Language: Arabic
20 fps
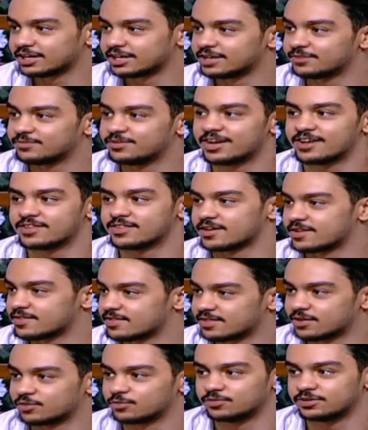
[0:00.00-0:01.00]
كده في
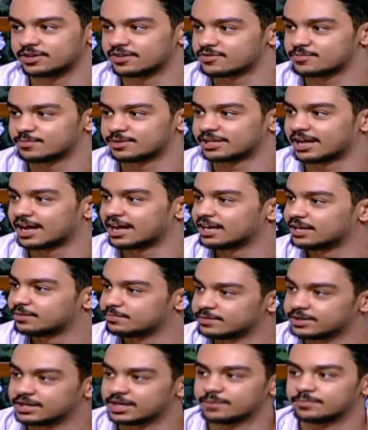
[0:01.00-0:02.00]
اساتذه وفي ناس آه. بتعلم
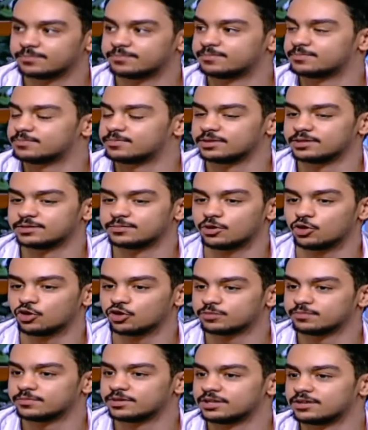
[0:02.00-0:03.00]
منها
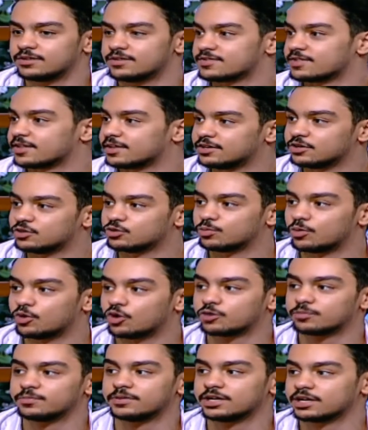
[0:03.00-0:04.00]
بحكم السن
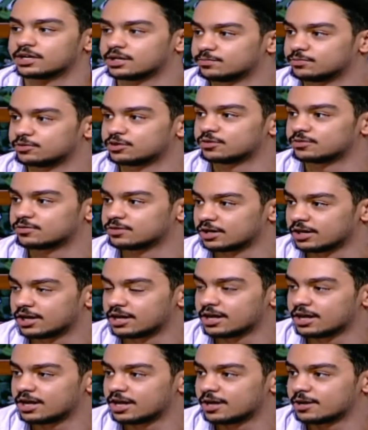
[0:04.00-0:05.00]
وبحكم الخبره
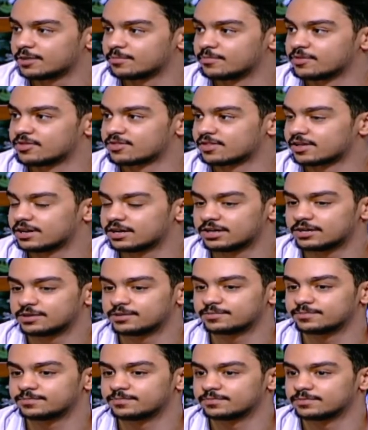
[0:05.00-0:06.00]
بس
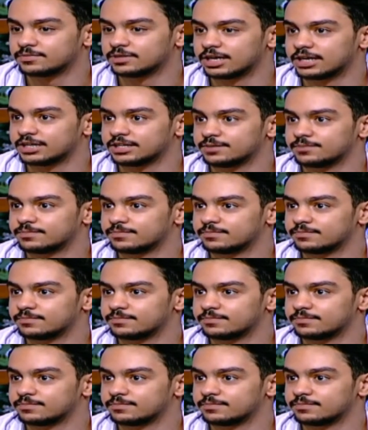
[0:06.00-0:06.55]
انا يعني انت